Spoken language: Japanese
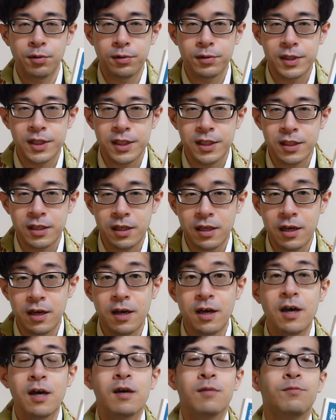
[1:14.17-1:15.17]
通し
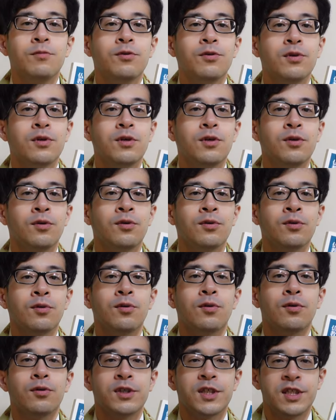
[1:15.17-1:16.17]
て仏教
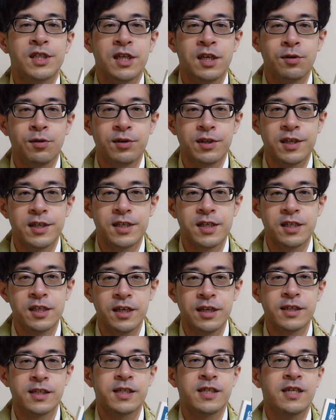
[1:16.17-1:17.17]
の教えをです
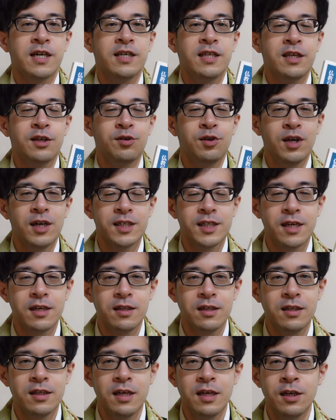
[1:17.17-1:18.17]
ね、伝えてくだ
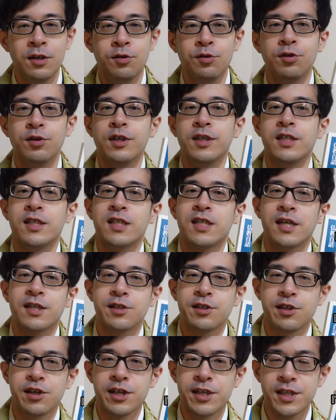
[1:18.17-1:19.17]
さっている一
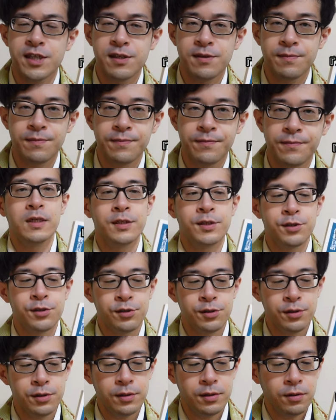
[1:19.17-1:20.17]
冊です。
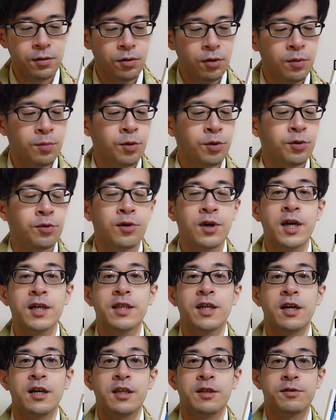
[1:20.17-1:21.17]
ずっと物語
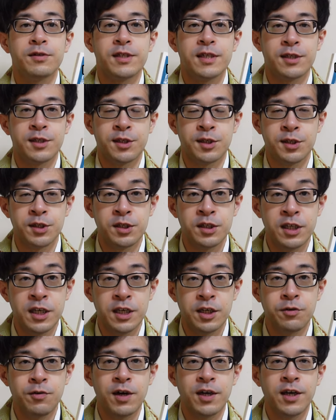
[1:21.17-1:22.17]
として進んで
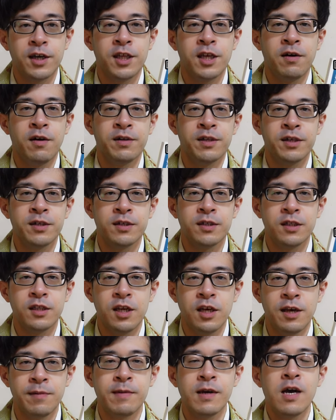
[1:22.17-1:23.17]
いくわけではなく
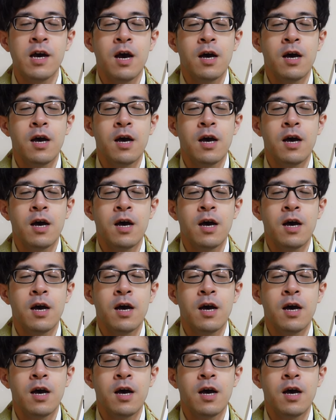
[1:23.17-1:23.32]
て